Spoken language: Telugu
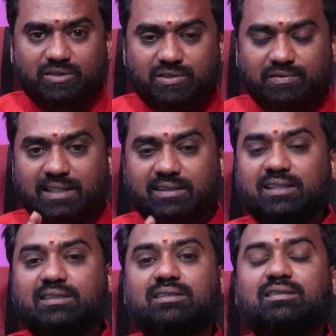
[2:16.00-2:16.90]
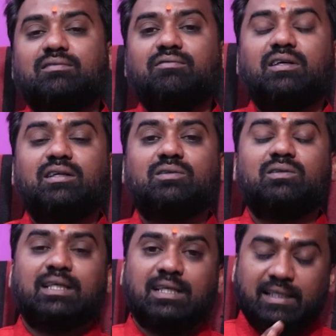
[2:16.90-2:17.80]
సో స్వాతి నక్షత్రం వారు
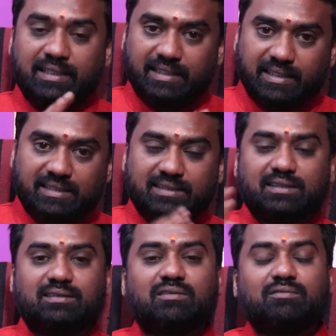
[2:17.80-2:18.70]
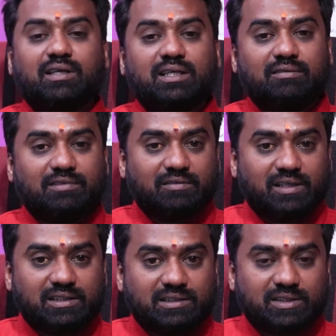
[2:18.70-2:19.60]
ఏ నక్షత్రం వారిని
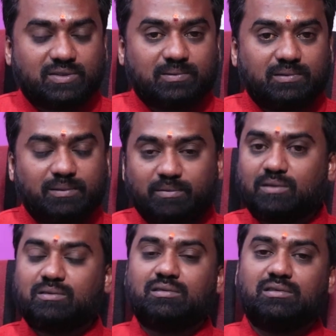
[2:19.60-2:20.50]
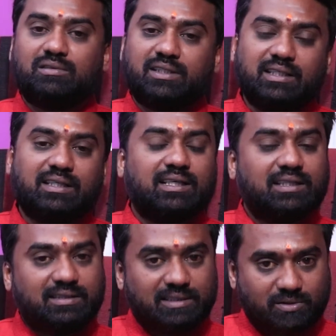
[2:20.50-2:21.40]
వివాహం చేసుకుంటే బాగుంటుంది
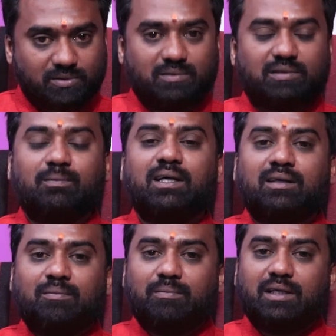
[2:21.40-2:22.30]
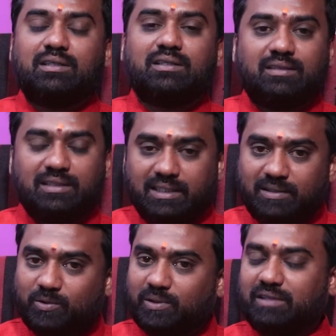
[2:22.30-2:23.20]
అనేది తెలుసుకుందాం బట్
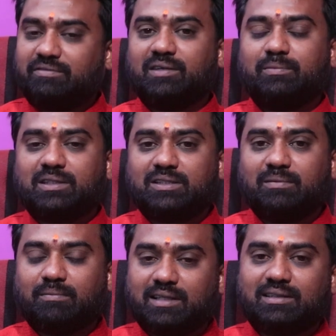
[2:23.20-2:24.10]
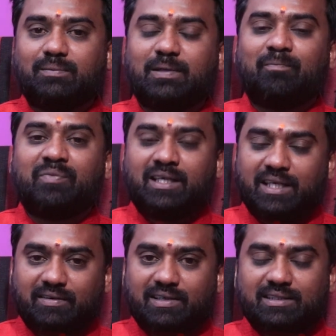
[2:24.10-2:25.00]
ఇది ట్వంటీ ఫైవ్ పర్సెంట్ మాత్రమే
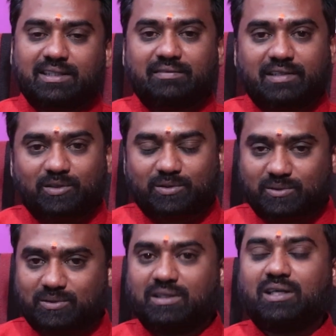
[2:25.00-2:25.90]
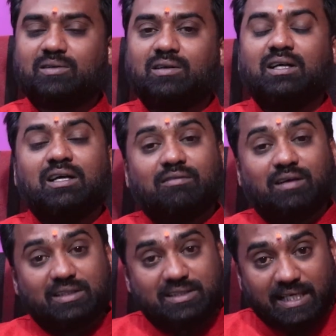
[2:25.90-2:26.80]
ఎవరైతే ఈ వీడియో చూస్తున్నారో
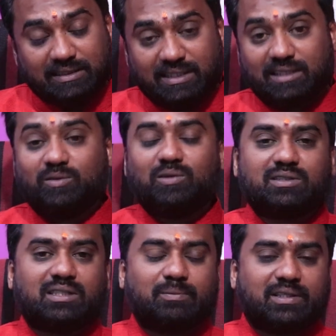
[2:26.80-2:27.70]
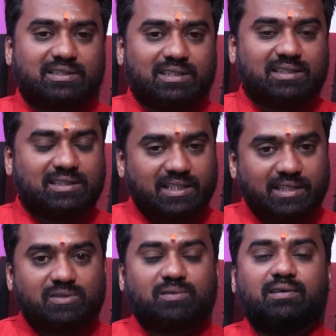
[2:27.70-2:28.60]
వాళ్ళ జాతకాన్ని కూడా ఒకసారి పరిశీలన
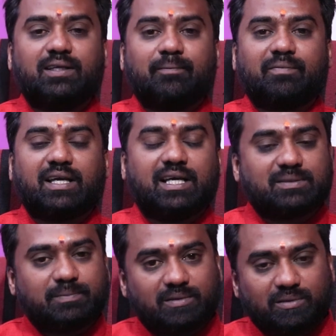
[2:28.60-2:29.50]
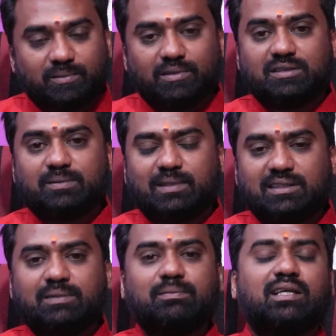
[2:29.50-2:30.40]
చేయించుకొని యాజ్ పర్ న్యూరాలజీ
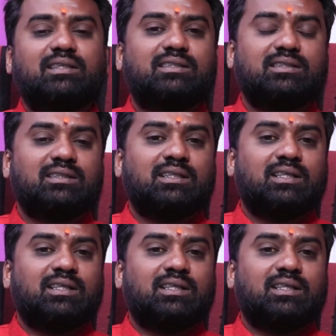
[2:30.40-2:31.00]
మంచి మ్యారెట్